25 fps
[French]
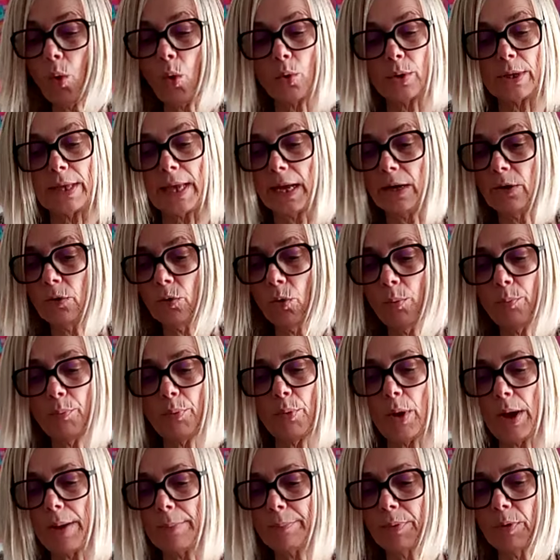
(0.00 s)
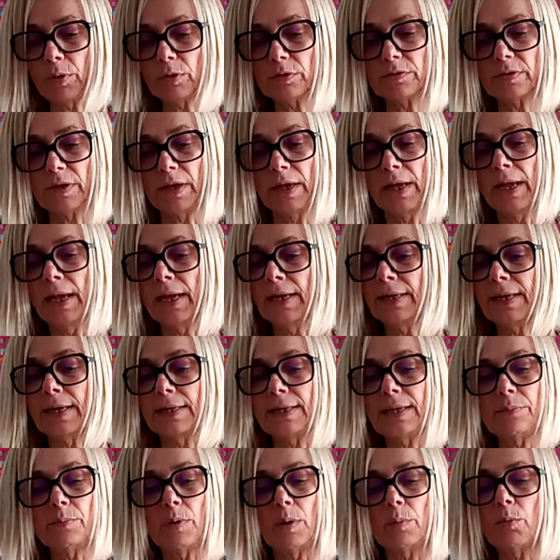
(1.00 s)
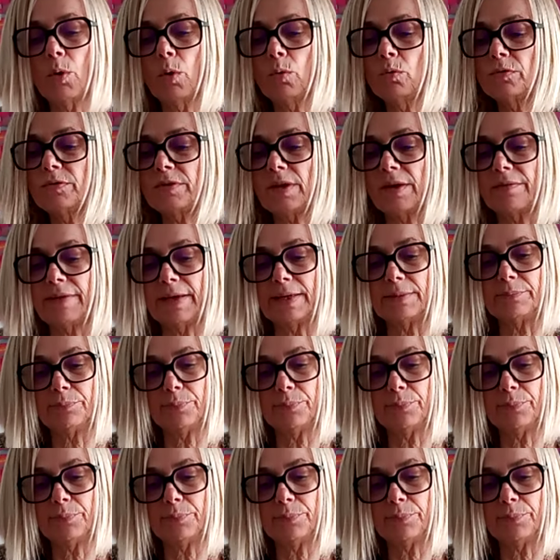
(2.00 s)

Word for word: au galop, peu importe. Il y a des moments où ça va être